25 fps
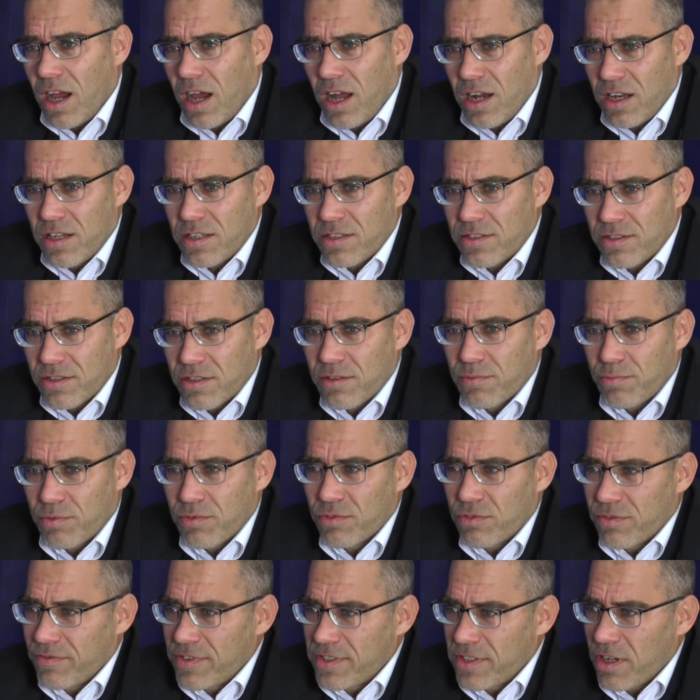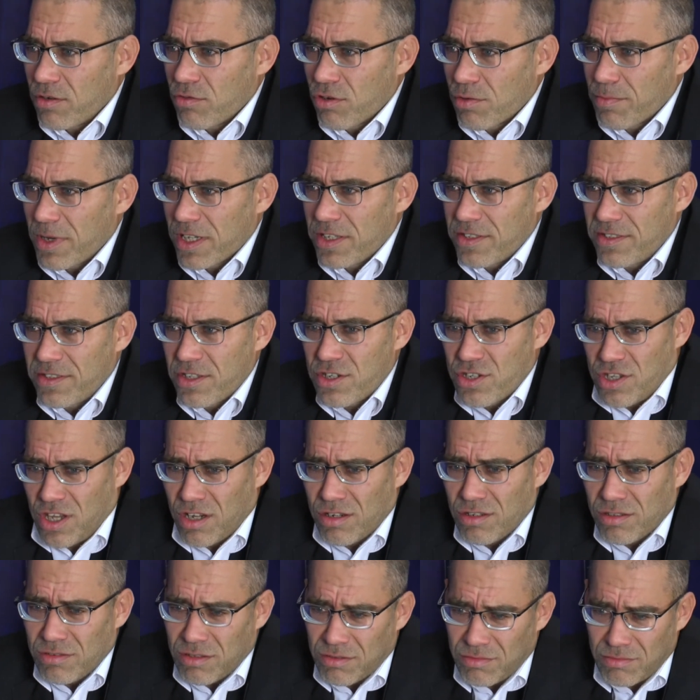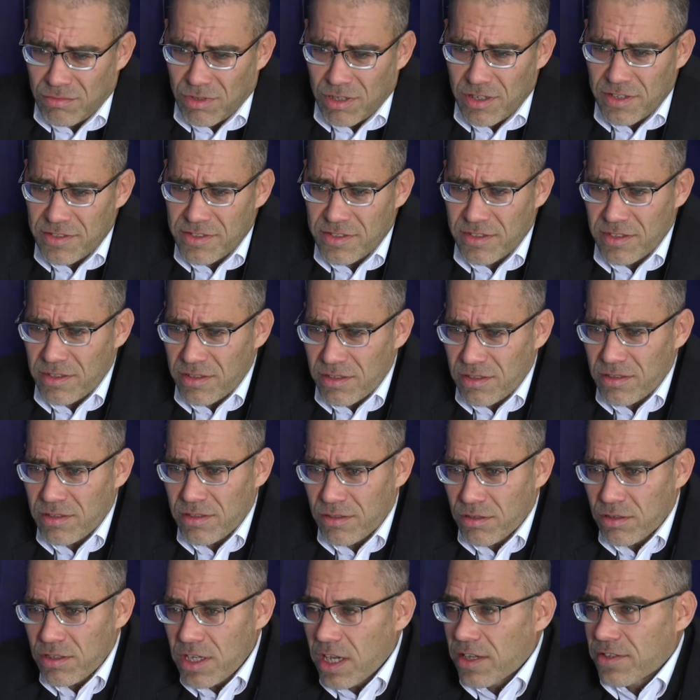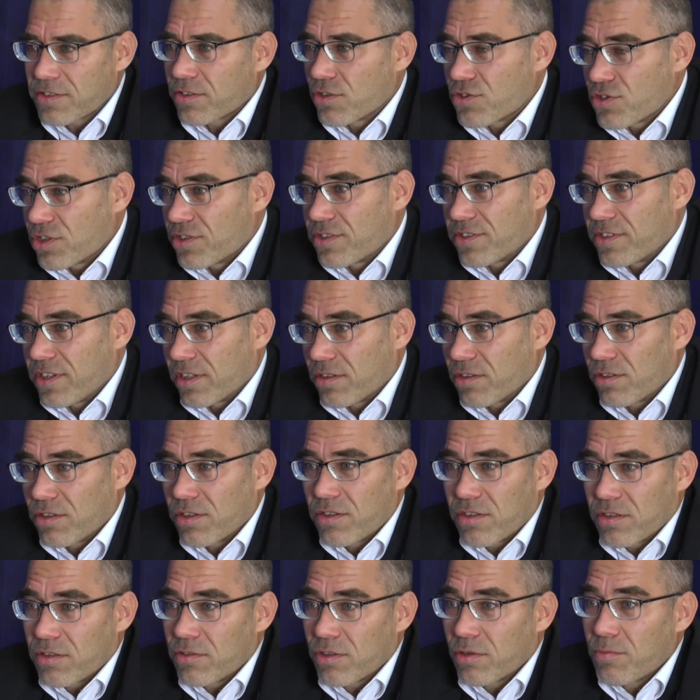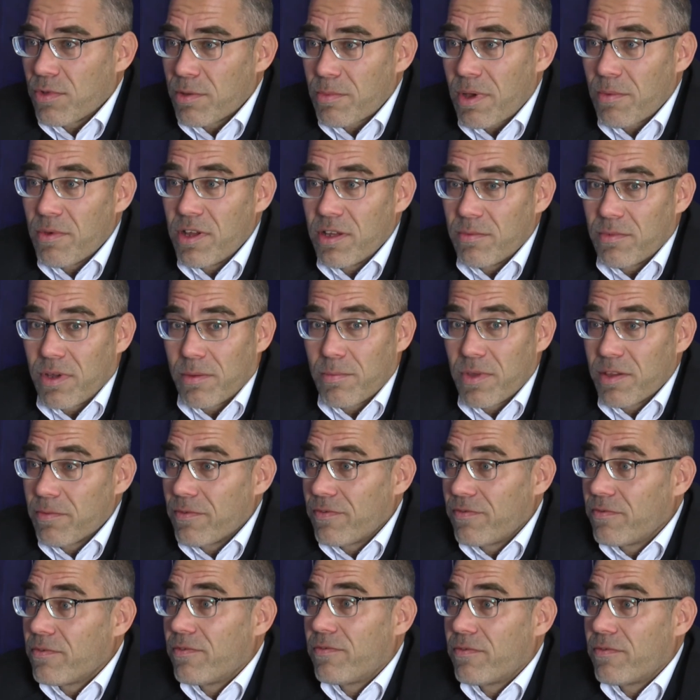ale z punktu widzenia urbanistycznego to, to, jest, e, to nie jest korzystne. To, to my mamy, mamy,